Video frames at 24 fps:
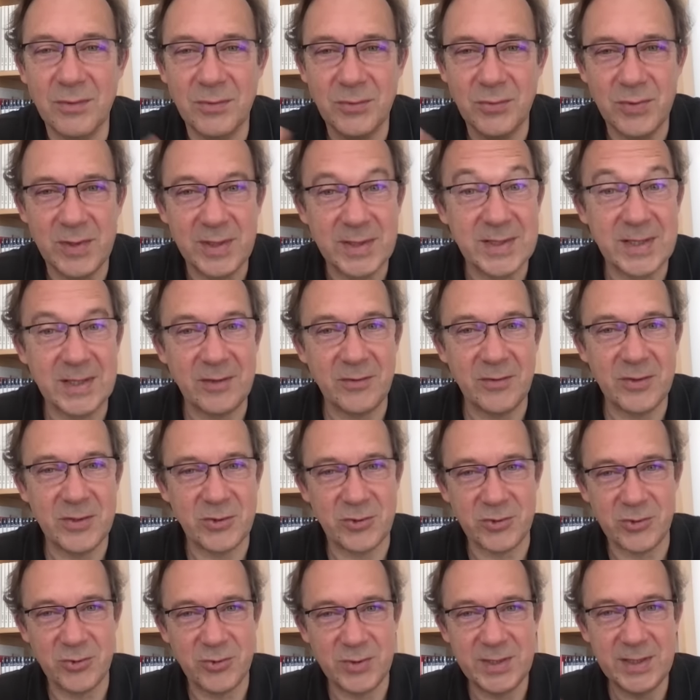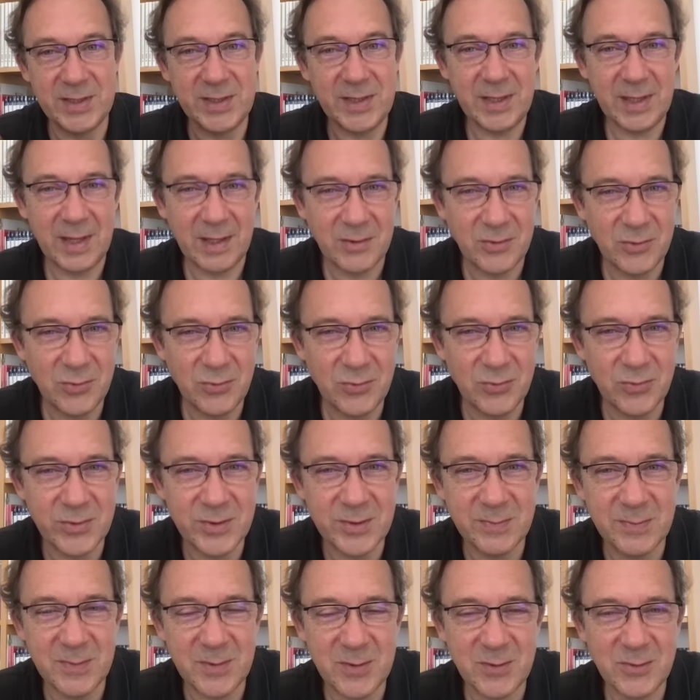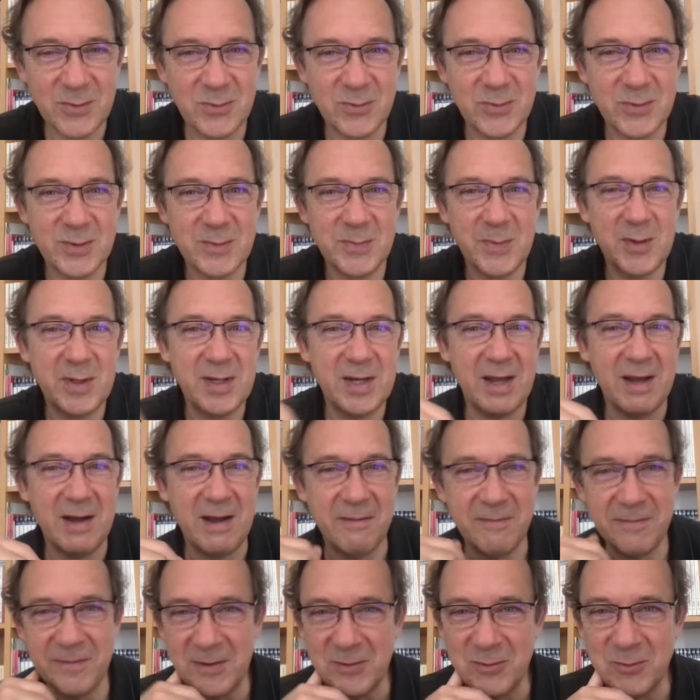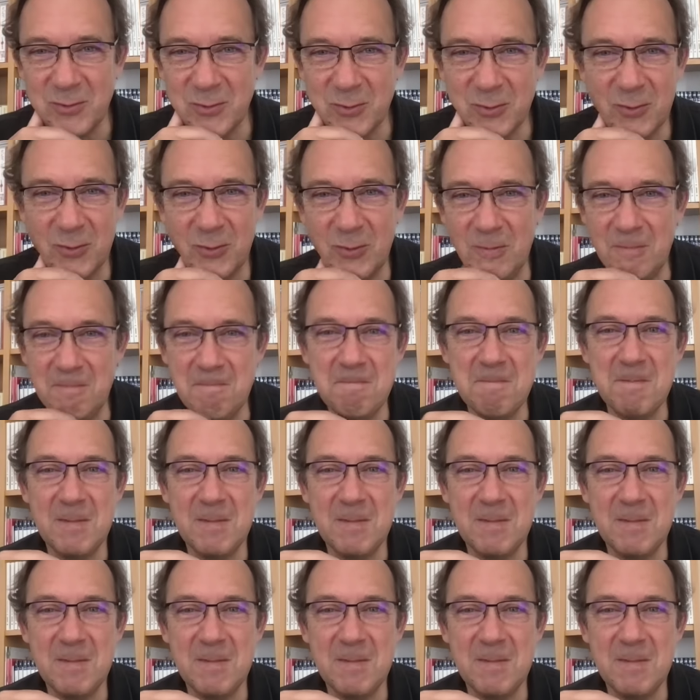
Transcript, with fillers: tous les 7 ans il change de signe, là tout doucement, tout doucement, il est à la fin du taureau